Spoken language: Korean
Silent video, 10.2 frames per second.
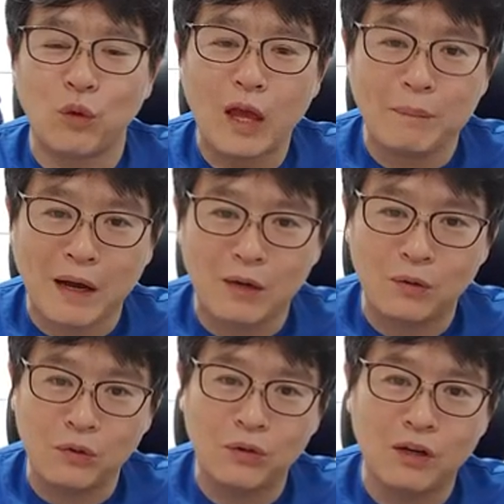왜
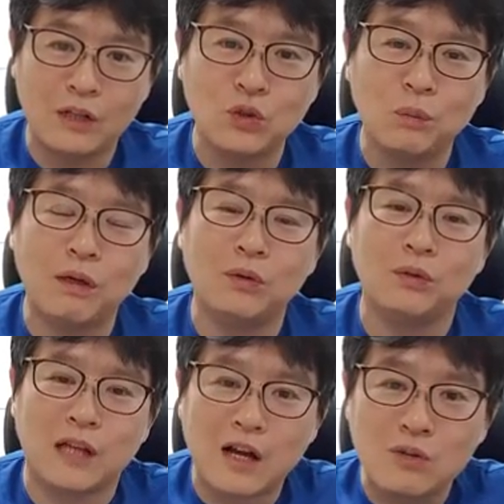발로 한쪽
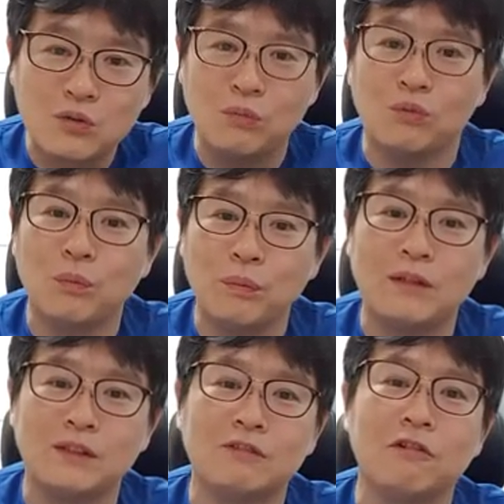발로 양쪽 목발을
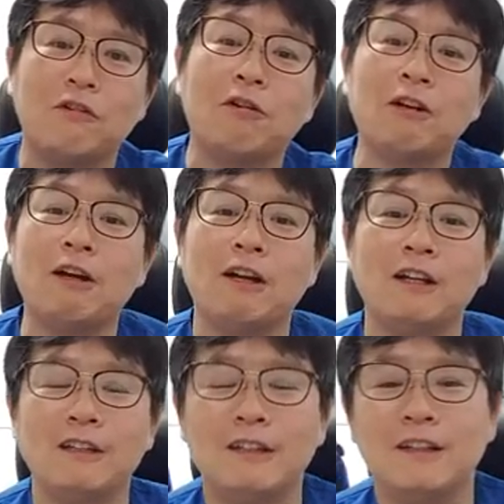딛고 걷거나
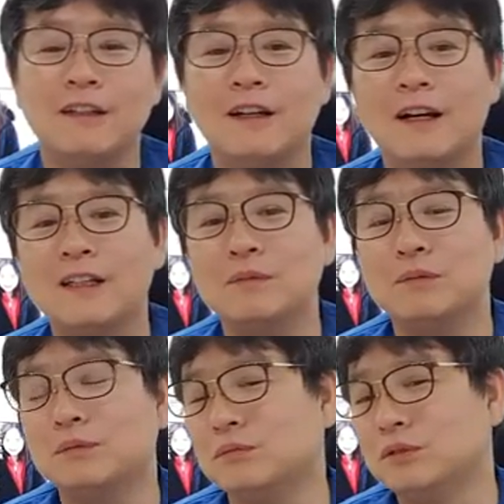
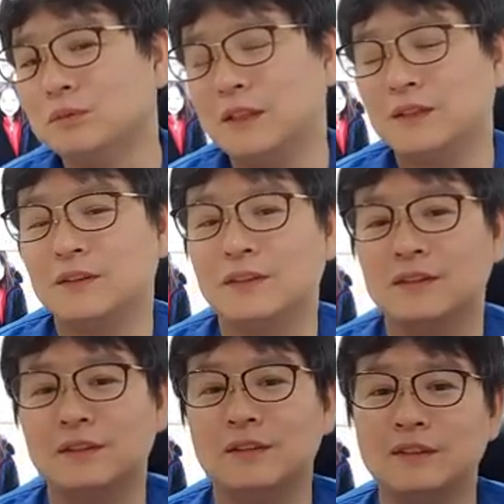아니면 무릎 자전거를